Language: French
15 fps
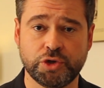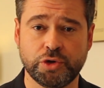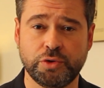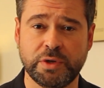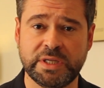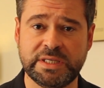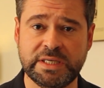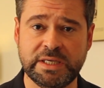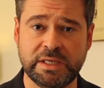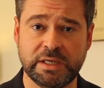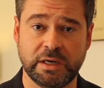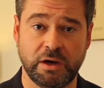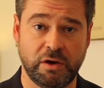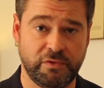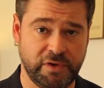Je lui ai
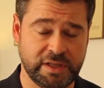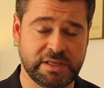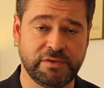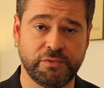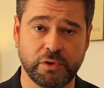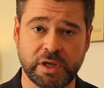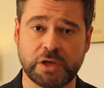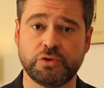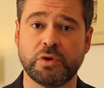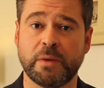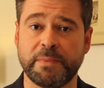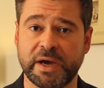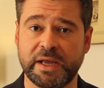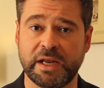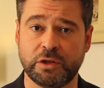dit, en fait, il faudrait que
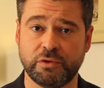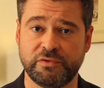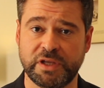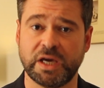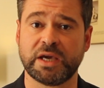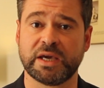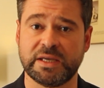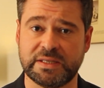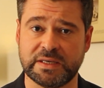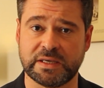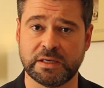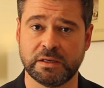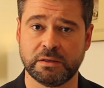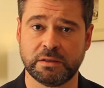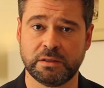tu apprennes à devenir
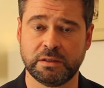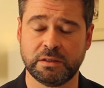critique.